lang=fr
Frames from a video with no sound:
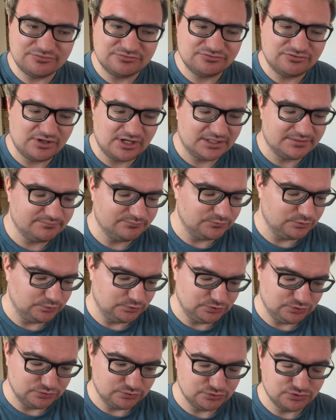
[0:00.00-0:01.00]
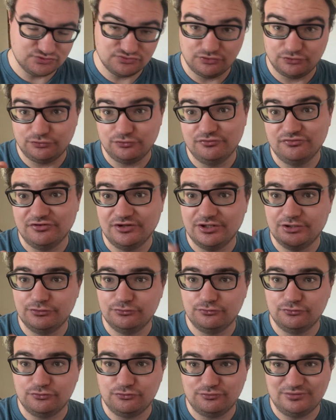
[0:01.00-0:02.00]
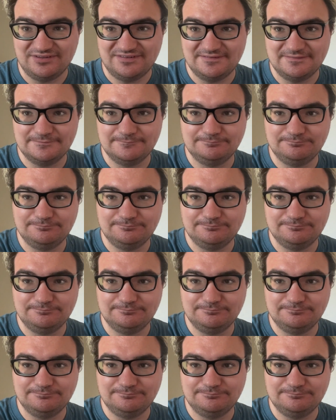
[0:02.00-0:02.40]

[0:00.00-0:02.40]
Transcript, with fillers: Voilà, donc euh, je vous retrouve tout de suite.